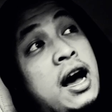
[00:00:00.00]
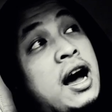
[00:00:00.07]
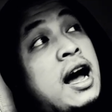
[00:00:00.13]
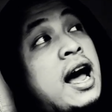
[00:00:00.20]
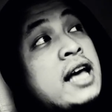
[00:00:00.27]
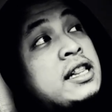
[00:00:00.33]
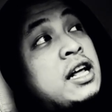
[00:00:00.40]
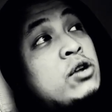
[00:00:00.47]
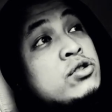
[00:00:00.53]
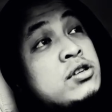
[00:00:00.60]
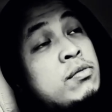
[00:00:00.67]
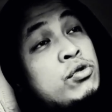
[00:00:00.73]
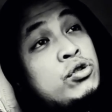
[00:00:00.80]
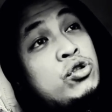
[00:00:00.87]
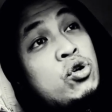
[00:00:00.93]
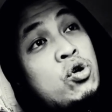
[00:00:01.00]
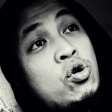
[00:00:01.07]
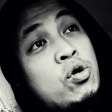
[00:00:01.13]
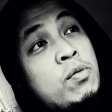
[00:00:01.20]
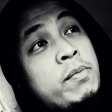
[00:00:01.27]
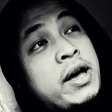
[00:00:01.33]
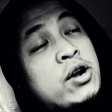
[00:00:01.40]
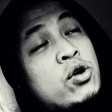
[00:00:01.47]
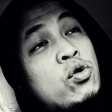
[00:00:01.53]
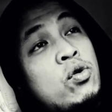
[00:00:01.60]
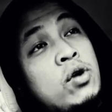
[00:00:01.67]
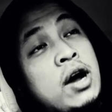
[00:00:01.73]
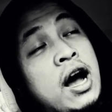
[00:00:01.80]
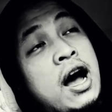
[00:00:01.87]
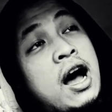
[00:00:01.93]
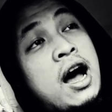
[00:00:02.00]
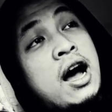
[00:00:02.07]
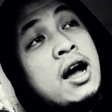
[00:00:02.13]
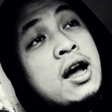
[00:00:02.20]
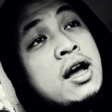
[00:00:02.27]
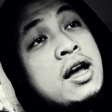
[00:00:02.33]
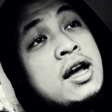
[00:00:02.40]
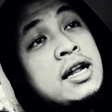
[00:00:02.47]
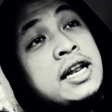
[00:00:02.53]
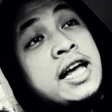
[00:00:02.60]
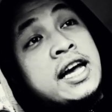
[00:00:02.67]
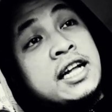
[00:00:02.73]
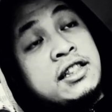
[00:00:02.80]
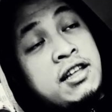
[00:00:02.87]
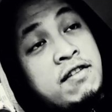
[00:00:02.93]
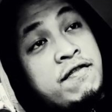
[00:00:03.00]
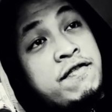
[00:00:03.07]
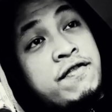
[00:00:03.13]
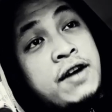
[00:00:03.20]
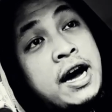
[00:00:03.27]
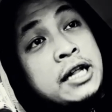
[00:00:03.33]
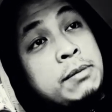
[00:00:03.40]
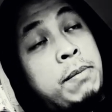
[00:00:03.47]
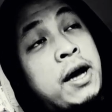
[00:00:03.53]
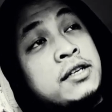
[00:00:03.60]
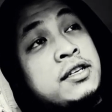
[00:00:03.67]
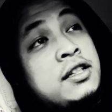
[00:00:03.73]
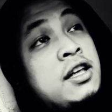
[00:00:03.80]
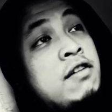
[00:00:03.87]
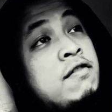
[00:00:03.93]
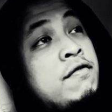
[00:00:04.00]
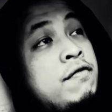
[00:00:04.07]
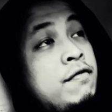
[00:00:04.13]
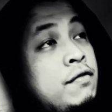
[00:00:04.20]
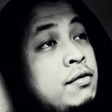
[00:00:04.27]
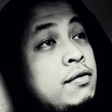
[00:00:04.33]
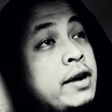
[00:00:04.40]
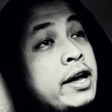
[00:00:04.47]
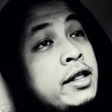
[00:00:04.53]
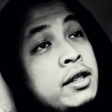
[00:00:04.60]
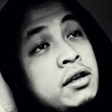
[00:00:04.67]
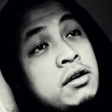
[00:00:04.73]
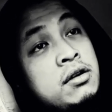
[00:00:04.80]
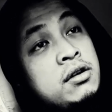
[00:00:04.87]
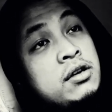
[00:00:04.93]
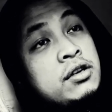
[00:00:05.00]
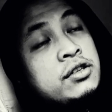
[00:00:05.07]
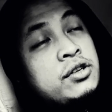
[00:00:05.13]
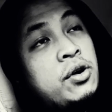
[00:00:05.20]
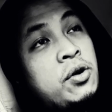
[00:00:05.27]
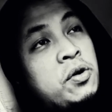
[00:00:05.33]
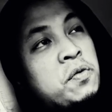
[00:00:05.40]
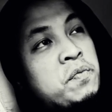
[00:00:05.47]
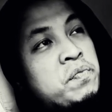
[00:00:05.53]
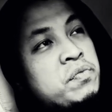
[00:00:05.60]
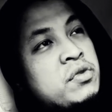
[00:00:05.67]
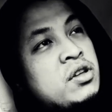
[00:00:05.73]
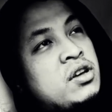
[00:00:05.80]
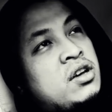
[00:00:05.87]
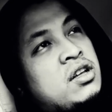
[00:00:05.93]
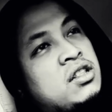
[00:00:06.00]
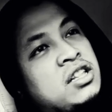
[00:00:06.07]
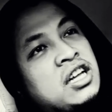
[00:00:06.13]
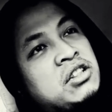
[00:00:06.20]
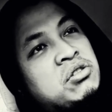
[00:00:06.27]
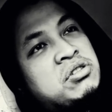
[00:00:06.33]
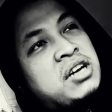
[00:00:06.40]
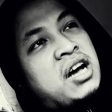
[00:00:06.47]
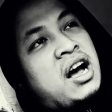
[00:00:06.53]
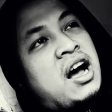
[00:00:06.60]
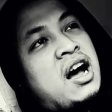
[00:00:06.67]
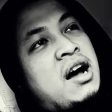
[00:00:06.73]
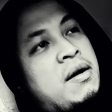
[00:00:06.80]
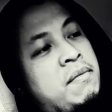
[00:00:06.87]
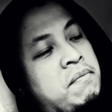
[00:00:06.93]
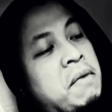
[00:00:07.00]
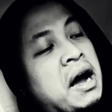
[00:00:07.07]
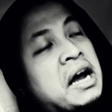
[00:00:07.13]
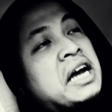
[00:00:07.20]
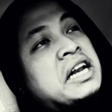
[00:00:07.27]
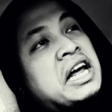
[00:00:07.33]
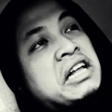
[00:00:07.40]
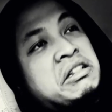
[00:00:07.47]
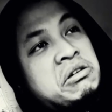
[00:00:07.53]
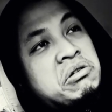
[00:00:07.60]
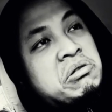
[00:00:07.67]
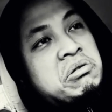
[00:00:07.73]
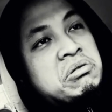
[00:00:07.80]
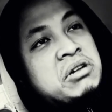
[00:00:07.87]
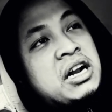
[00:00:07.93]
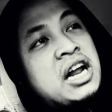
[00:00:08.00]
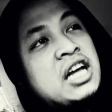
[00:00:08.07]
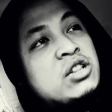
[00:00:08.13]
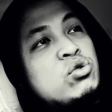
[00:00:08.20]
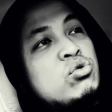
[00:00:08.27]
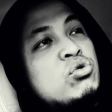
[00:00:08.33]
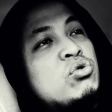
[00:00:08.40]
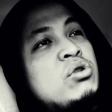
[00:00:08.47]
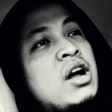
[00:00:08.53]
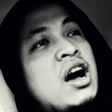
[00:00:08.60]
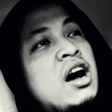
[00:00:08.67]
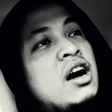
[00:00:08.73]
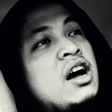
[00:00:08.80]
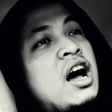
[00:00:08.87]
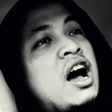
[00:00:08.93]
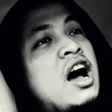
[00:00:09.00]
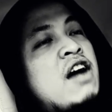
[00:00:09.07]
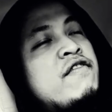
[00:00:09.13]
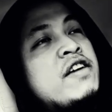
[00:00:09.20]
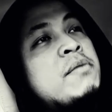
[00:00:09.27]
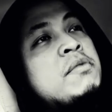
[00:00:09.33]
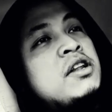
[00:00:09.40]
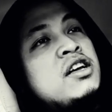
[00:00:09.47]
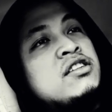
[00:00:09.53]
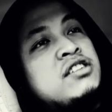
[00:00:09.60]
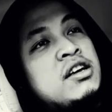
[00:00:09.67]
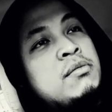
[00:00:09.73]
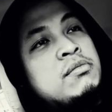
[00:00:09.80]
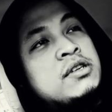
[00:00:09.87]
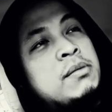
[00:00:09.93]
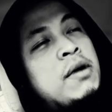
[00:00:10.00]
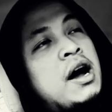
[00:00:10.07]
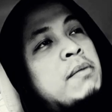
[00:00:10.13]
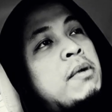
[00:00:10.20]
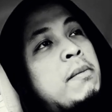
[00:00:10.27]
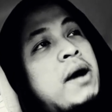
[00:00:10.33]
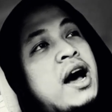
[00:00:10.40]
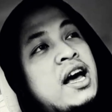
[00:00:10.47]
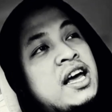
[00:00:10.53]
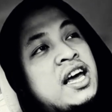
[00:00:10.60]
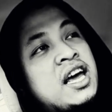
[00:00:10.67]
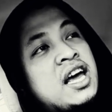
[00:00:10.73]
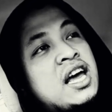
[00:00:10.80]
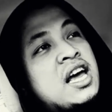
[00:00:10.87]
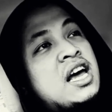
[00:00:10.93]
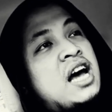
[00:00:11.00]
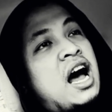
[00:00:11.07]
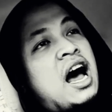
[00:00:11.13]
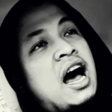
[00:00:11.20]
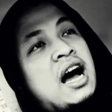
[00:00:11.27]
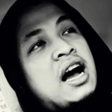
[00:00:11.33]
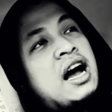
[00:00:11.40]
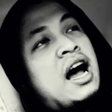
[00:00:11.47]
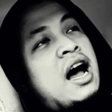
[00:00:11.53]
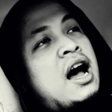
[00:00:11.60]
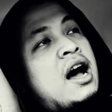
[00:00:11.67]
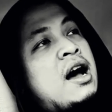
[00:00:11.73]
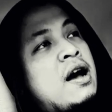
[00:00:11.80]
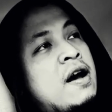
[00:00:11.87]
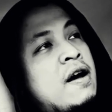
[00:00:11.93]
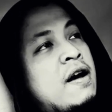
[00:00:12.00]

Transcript: Uh, kahit ano sa mundo, merong uh, negative at positive, right? So, dito sa bagay na ito na naituro ng uh, feminism sa mga babae, ang uh,